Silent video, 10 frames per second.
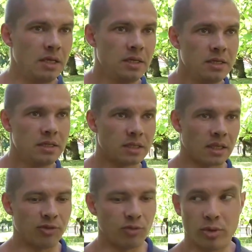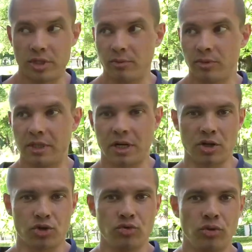И таким образом
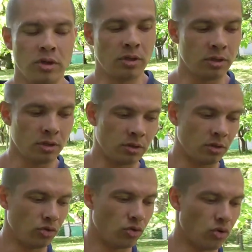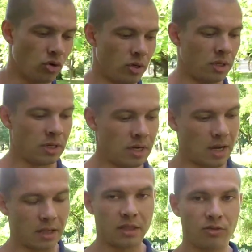дохожу до
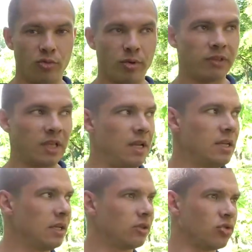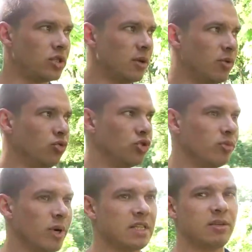одного повторения, то есть я беру уже
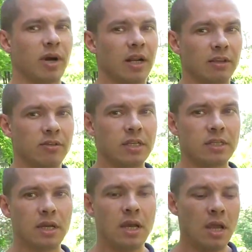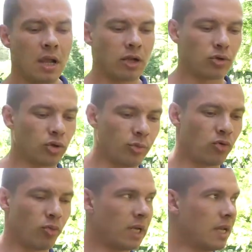максимальный вес, который
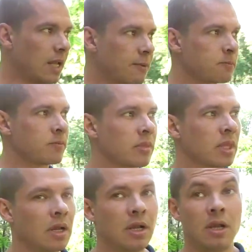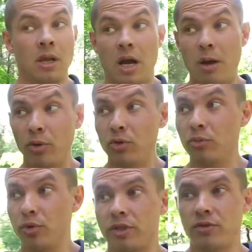могу поднять. А
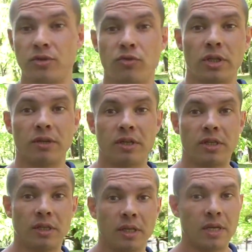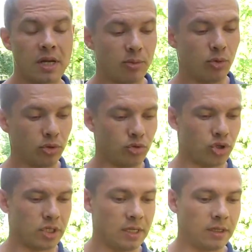потом, после всего этого дела, я работаю
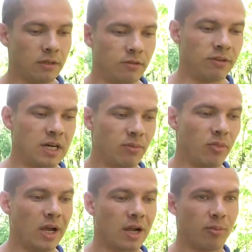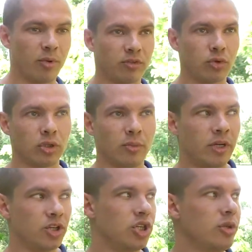уже во многоповторном
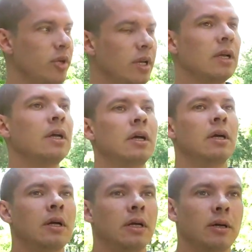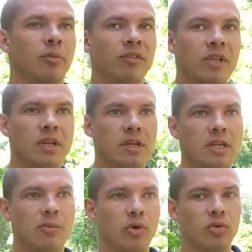режиме. Э, повторения
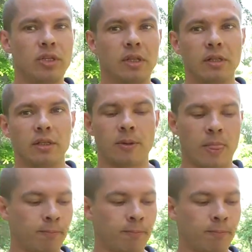я могу делать